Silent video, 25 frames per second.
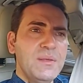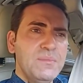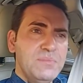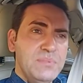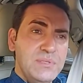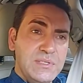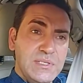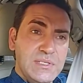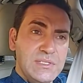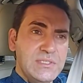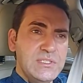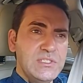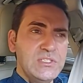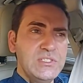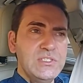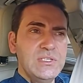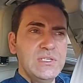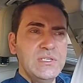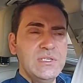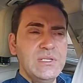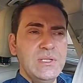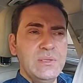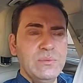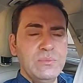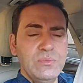
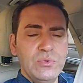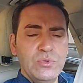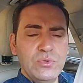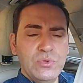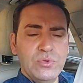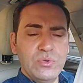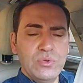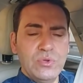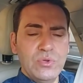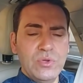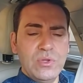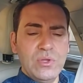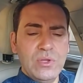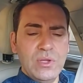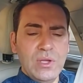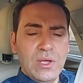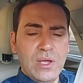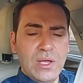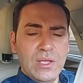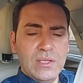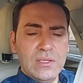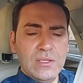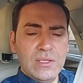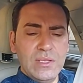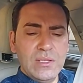prestijlerin en büyüğü.
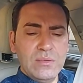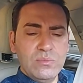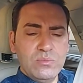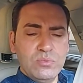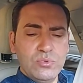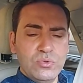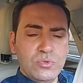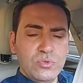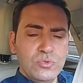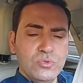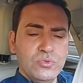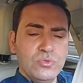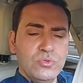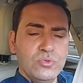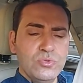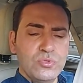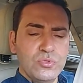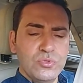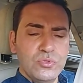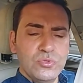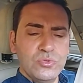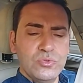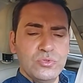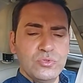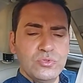Allah bu
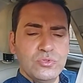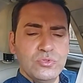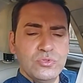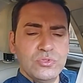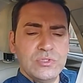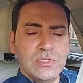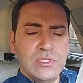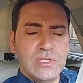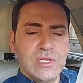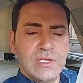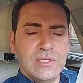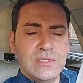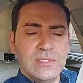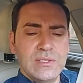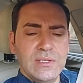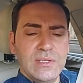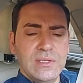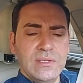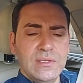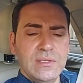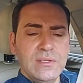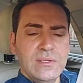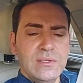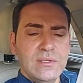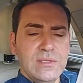duygu düşüncelerde
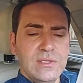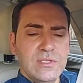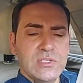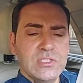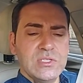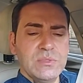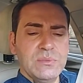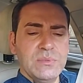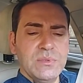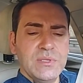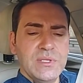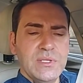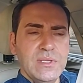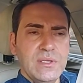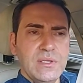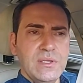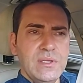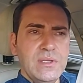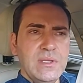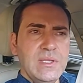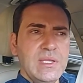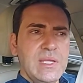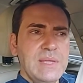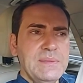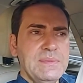yaşamayı
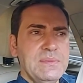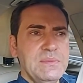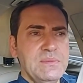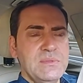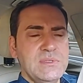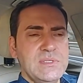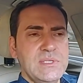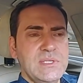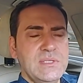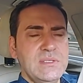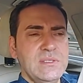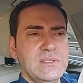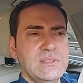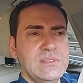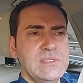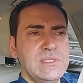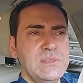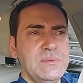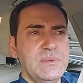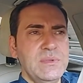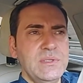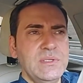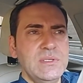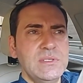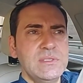hepimize
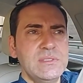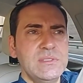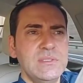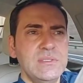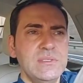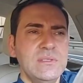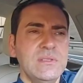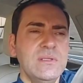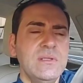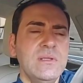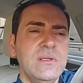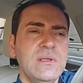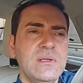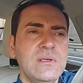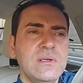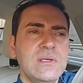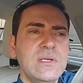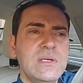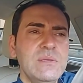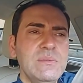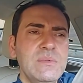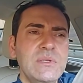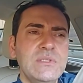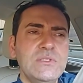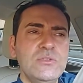nasip eylesin.
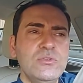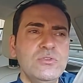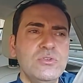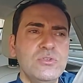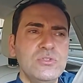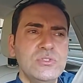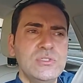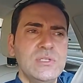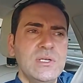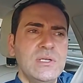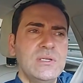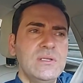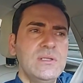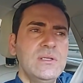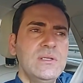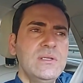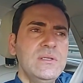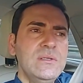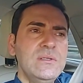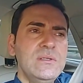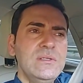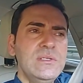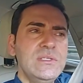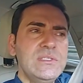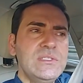Kıymetli dostlar,
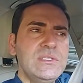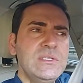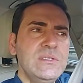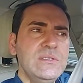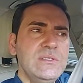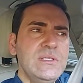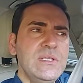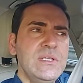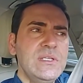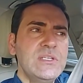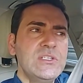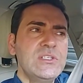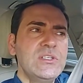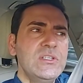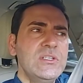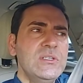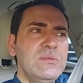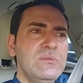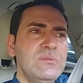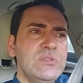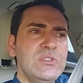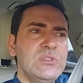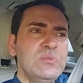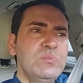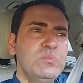içinde
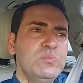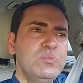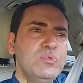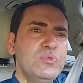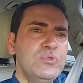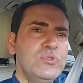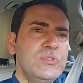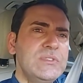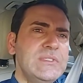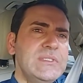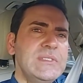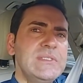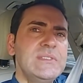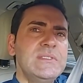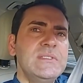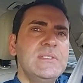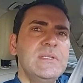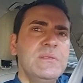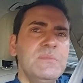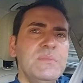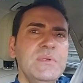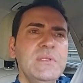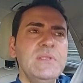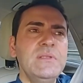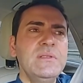yaşadığımız bu
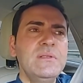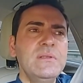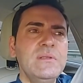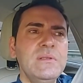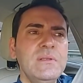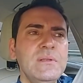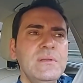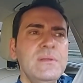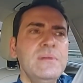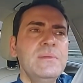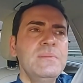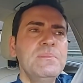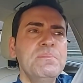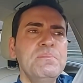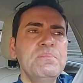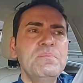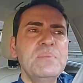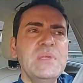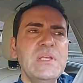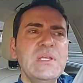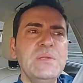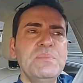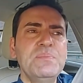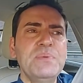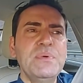sistemin
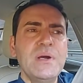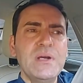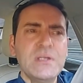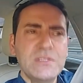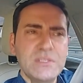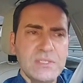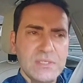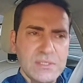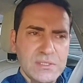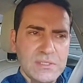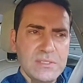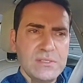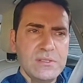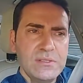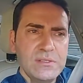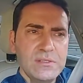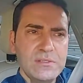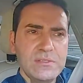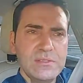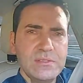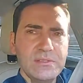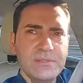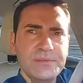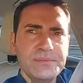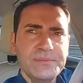bir
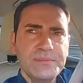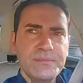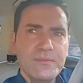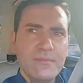parçasıyız